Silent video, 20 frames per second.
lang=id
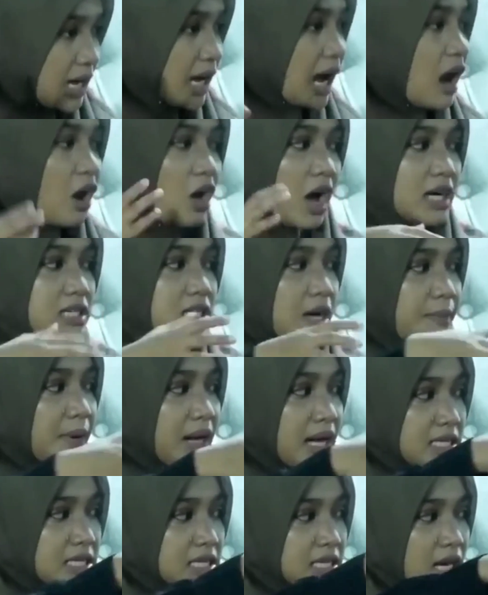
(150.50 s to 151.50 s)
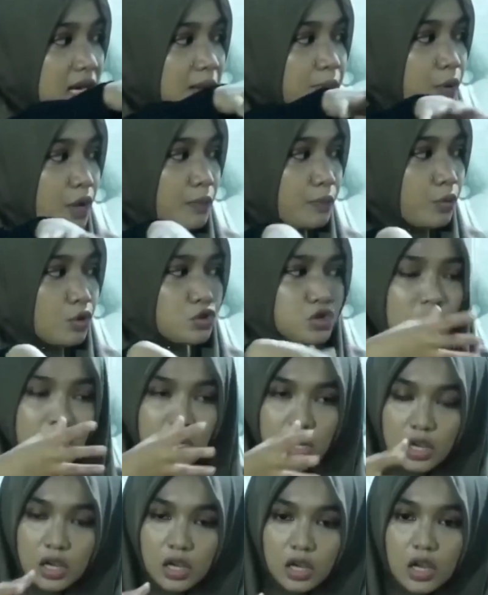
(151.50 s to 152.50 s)
kalau ada pengajian ibu-ibu
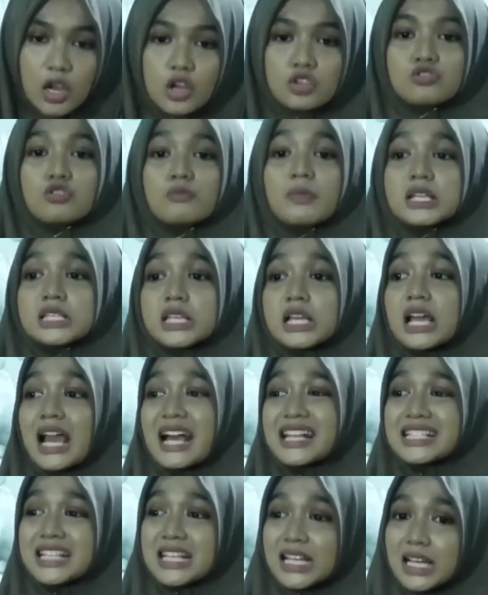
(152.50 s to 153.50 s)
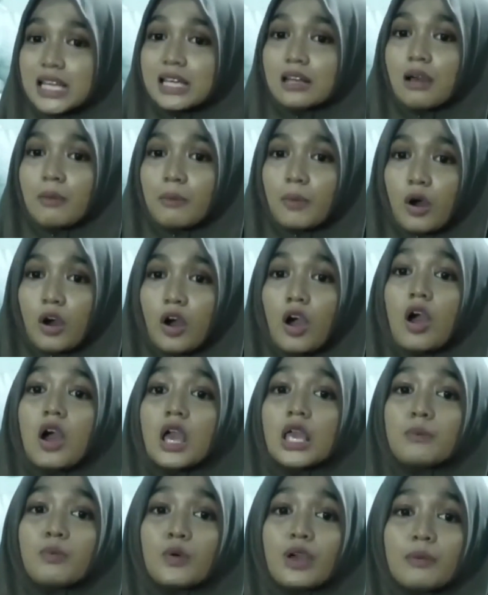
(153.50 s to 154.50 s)
seneng cuman sing gak senengin apa
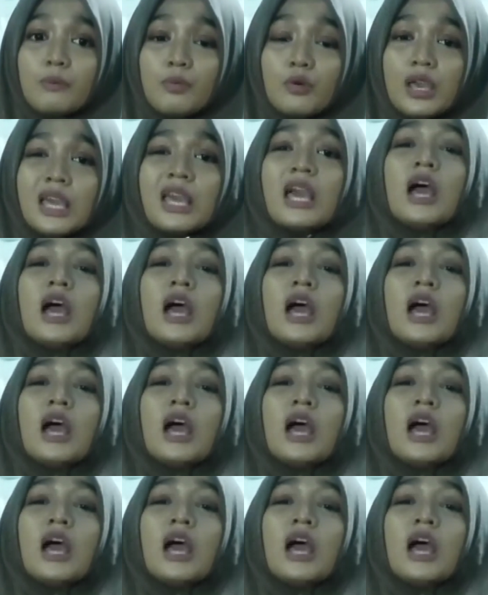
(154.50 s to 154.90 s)
ibu-ibu i